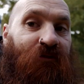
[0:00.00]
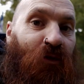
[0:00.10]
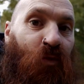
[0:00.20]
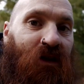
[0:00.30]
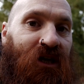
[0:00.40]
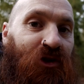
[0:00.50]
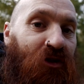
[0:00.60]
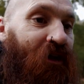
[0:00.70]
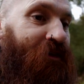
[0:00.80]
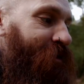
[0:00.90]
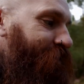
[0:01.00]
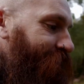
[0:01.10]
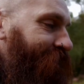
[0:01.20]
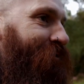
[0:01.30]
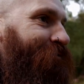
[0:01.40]
J'ai fait le repérage l'an dernier
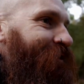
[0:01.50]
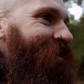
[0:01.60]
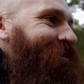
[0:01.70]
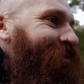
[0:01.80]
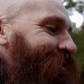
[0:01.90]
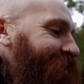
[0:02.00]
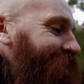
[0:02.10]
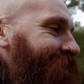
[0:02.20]
et en fait, euh,